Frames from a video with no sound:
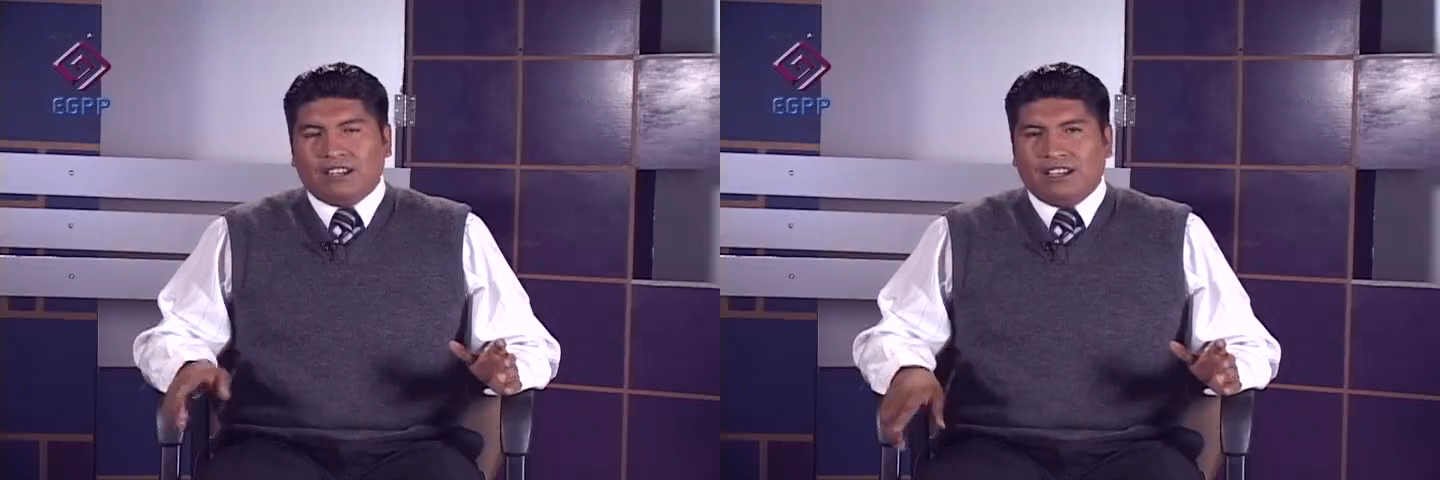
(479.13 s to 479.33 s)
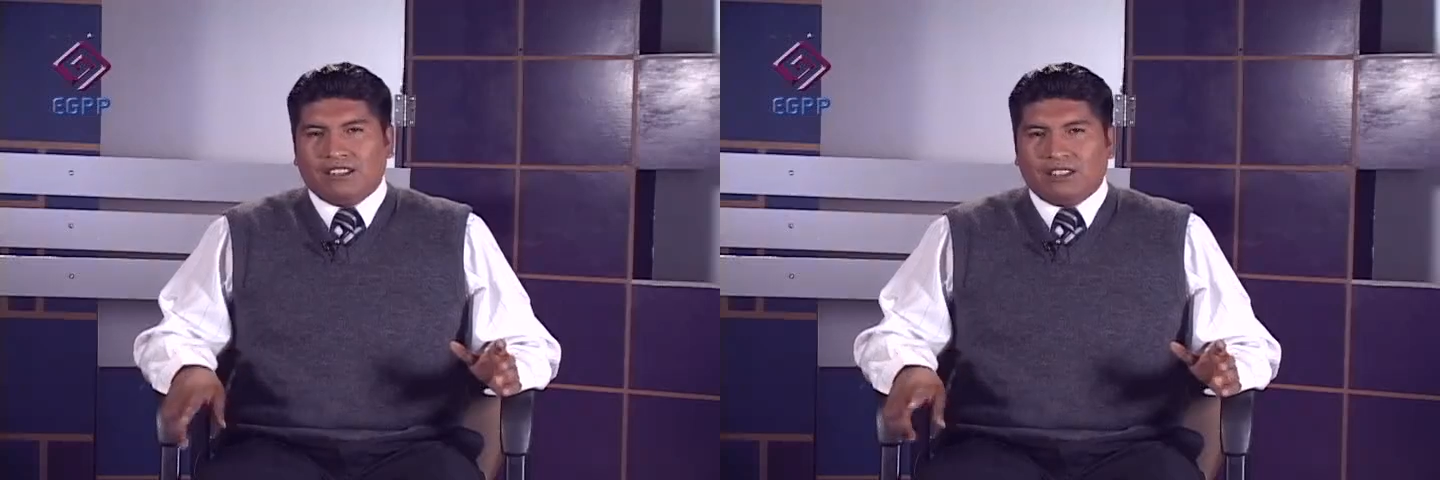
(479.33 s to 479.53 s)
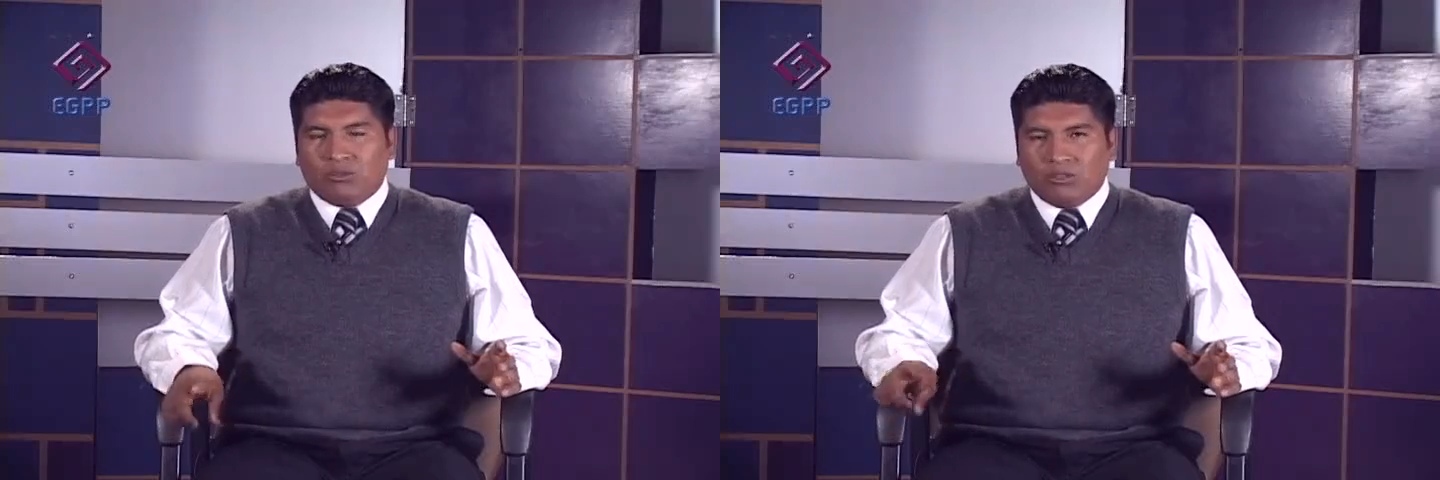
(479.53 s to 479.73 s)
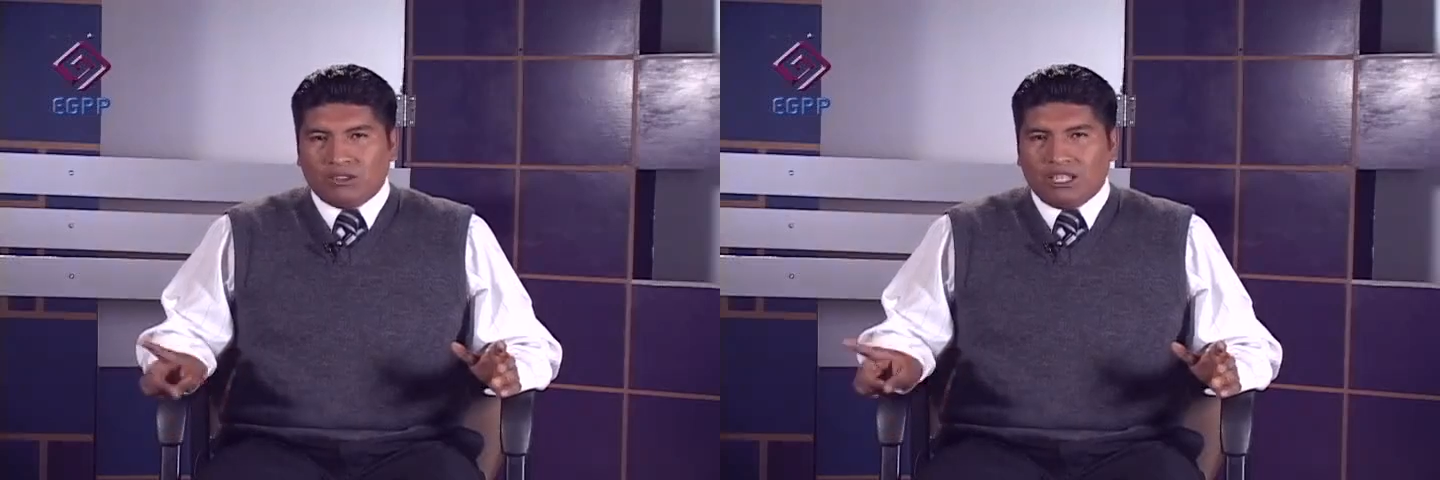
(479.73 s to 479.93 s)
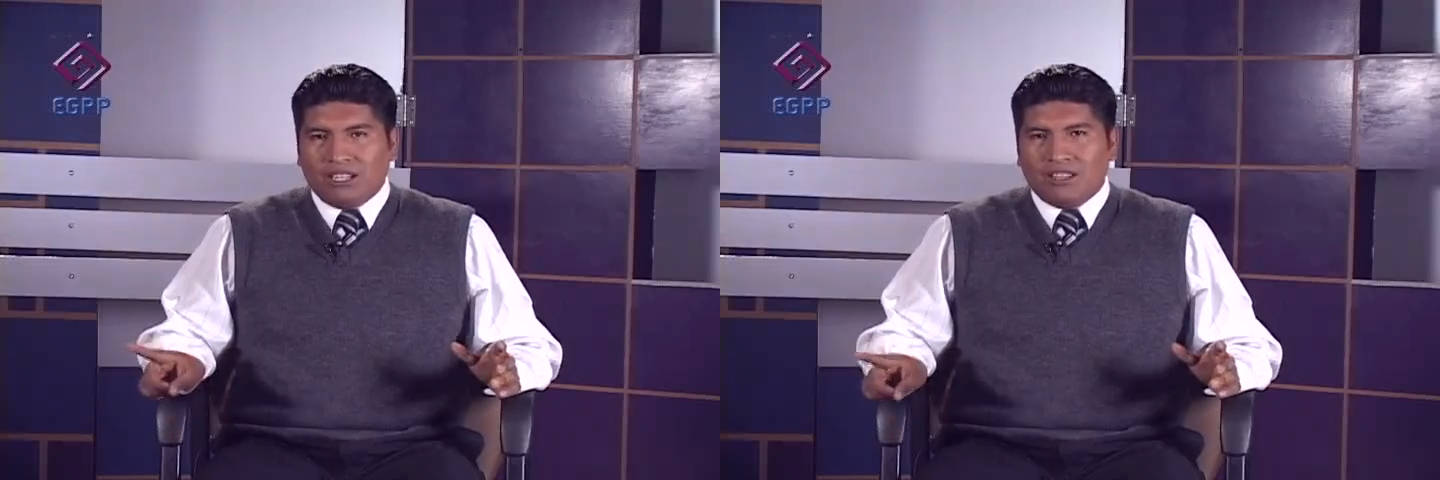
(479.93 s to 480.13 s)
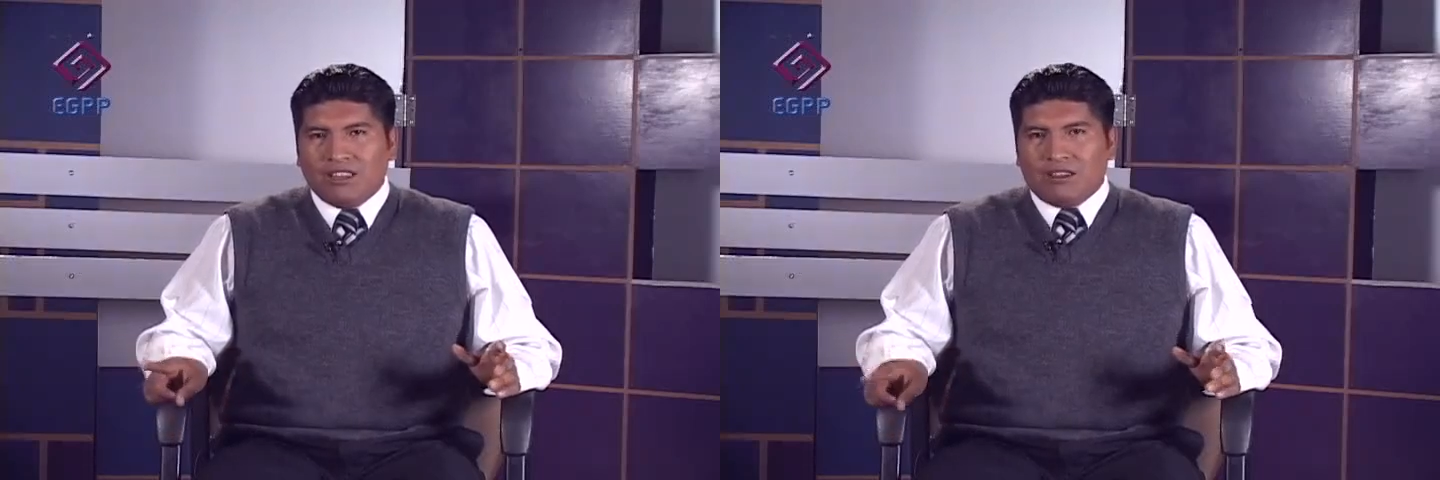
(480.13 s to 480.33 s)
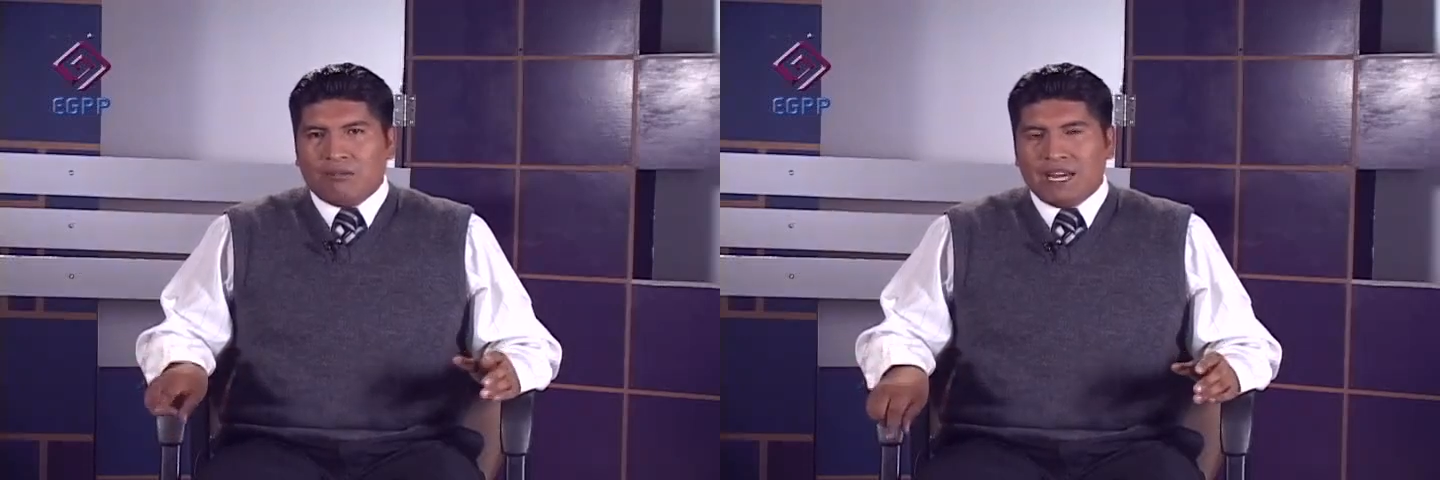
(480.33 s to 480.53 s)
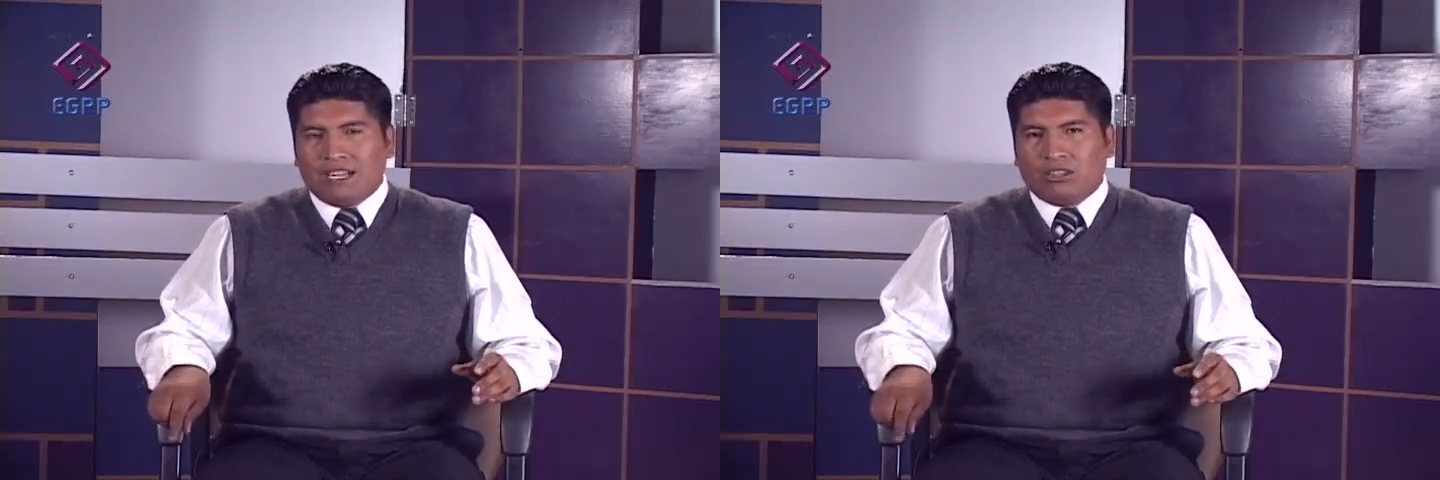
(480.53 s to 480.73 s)
en difundir
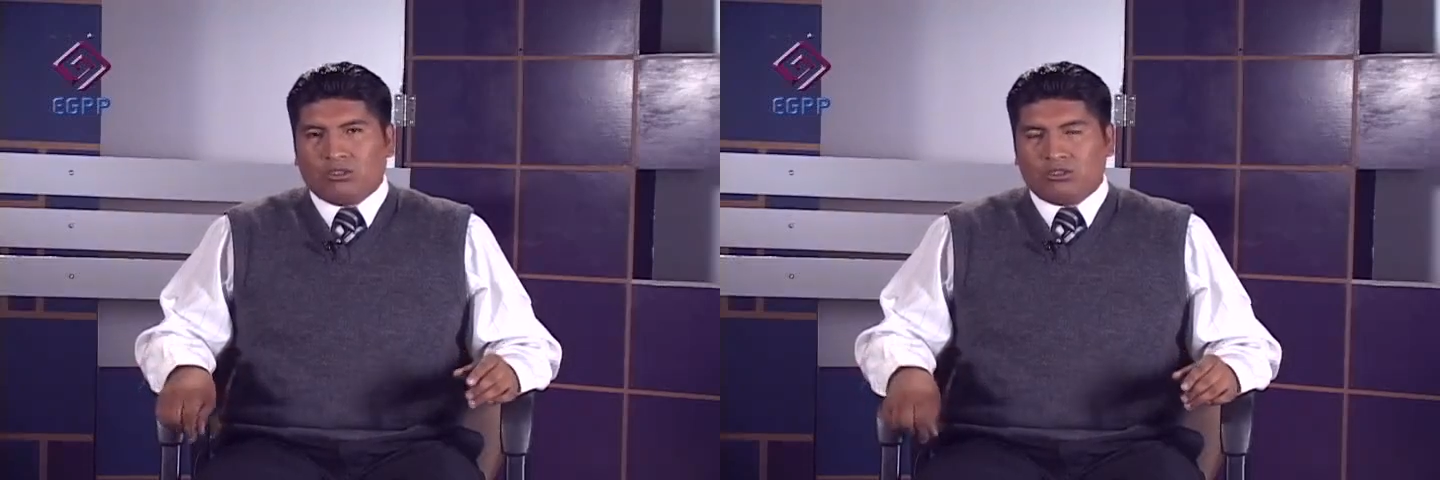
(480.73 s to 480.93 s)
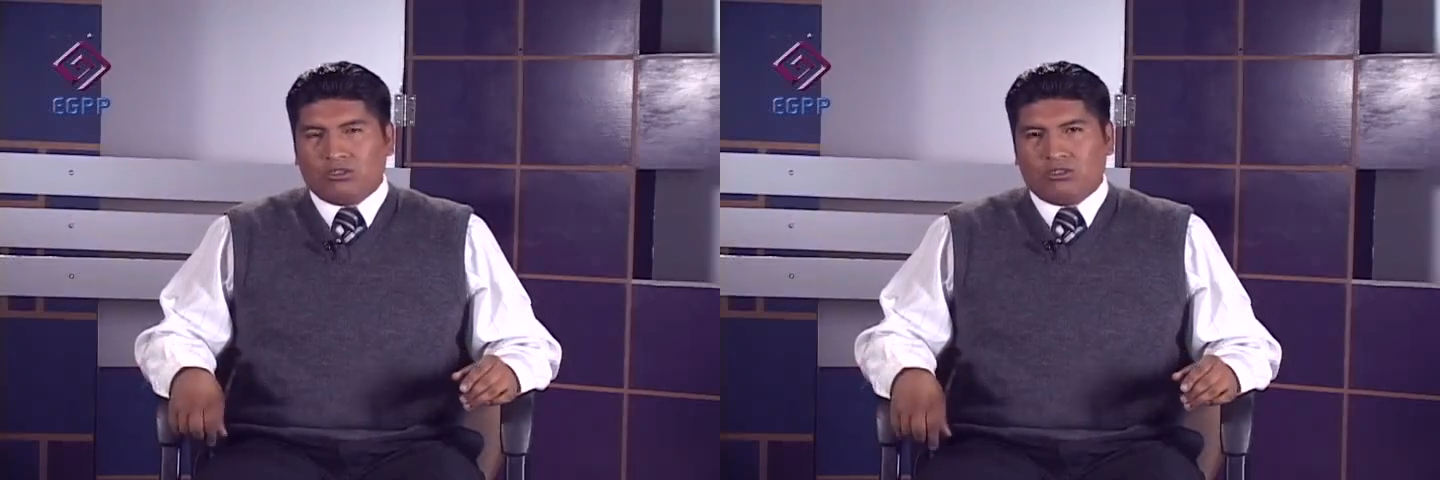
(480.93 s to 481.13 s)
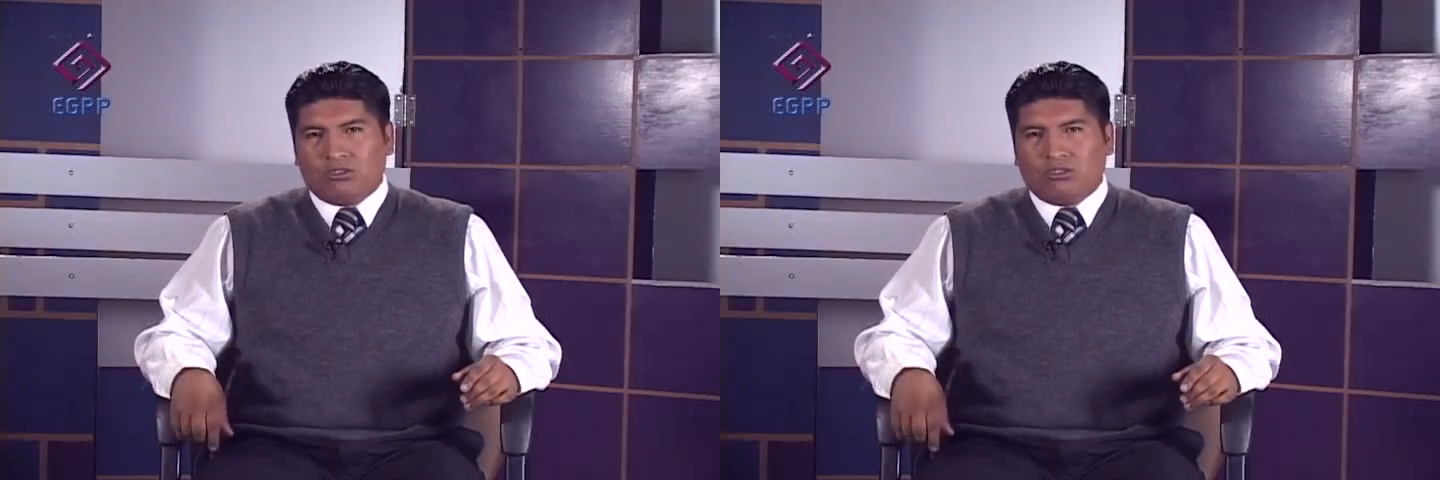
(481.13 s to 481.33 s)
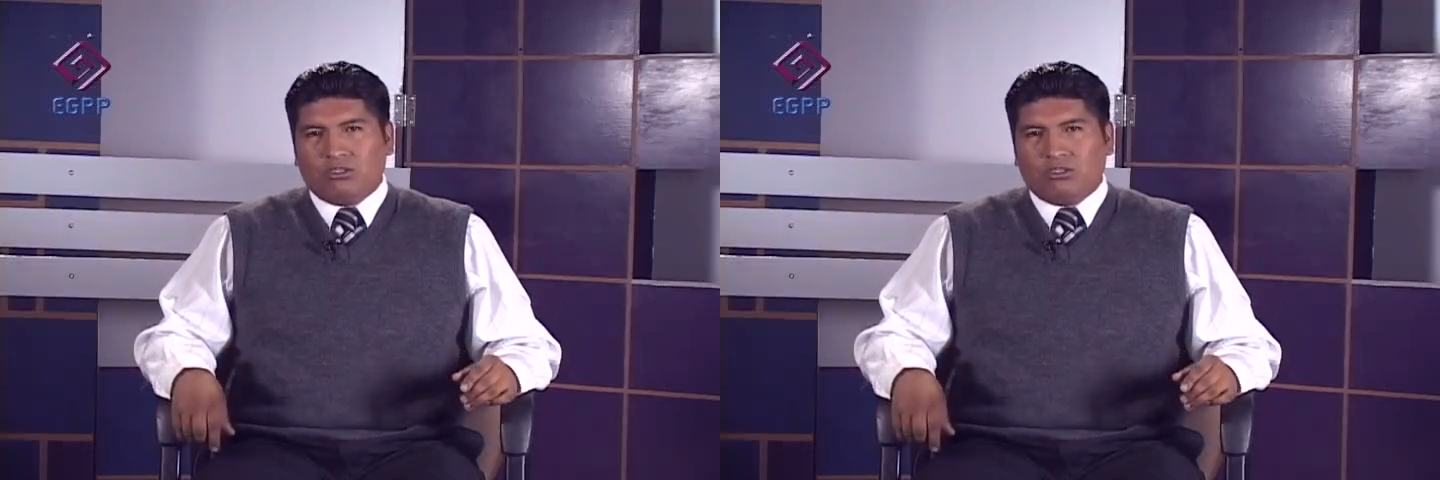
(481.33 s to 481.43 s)
méritos,